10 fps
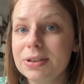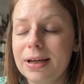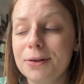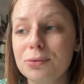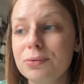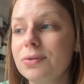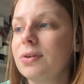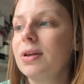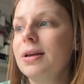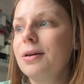et à
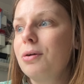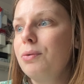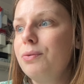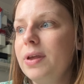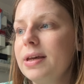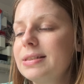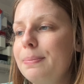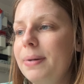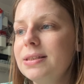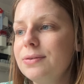toutes, que vous voyez que
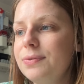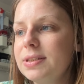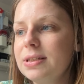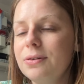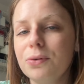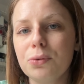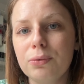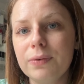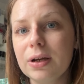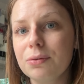c'est pas difficile d'en
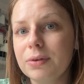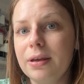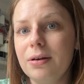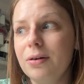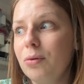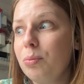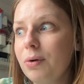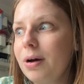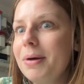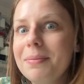trouver, qu'on aille, euh, on
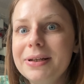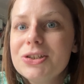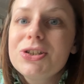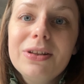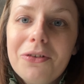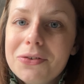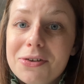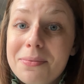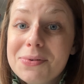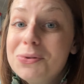pourrait même aller chiner
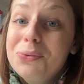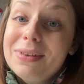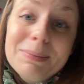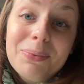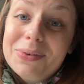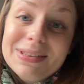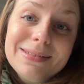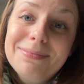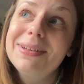ensemble, tout est possible